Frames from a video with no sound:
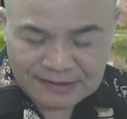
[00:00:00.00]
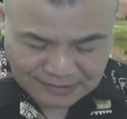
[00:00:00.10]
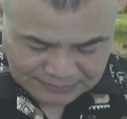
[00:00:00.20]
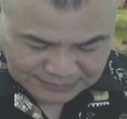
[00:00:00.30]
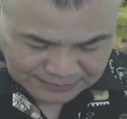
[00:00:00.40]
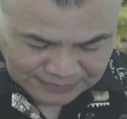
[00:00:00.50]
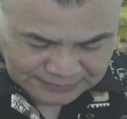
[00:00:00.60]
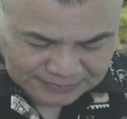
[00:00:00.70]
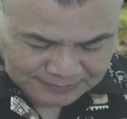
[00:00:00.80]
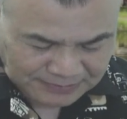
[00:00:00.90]
啊，人定
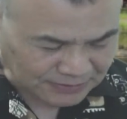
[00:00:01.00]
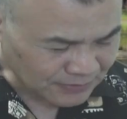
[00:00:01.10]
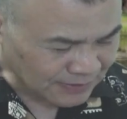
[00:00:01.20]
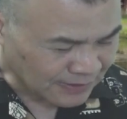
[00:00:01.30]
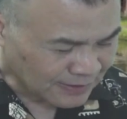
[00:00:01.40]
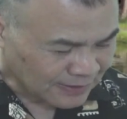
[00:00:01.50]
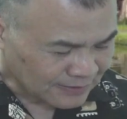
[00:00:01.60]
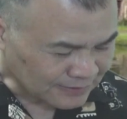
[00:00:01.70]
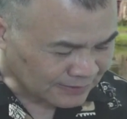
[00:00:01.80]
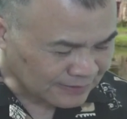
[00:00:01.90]
是什么时候呢？
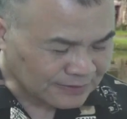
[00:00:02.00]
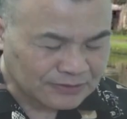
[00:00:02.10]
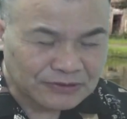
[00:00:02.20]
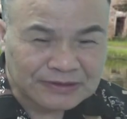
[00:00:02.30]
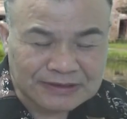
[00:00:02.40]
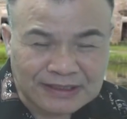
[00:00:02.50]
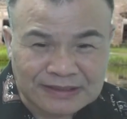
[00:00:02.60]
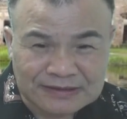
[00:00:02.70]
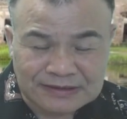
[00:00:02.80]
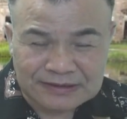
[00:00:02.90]
人定就是十二
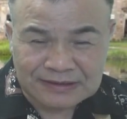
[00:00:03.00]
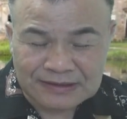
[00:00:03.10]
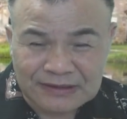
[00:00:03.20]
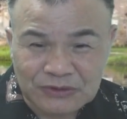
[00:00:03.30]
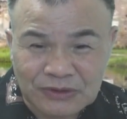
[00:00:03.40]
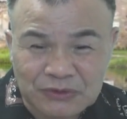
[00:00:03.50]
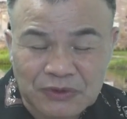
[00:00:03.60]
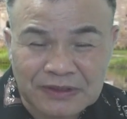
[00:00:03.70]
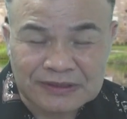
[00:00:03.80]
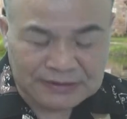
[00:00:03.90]
个时辰当中的
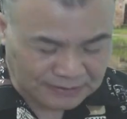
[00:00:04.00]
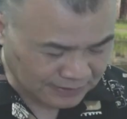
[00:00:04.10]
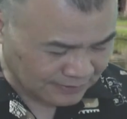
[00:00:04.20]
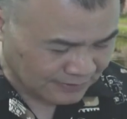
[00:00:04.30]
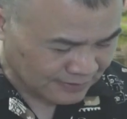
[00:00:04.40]
最后一个时辰，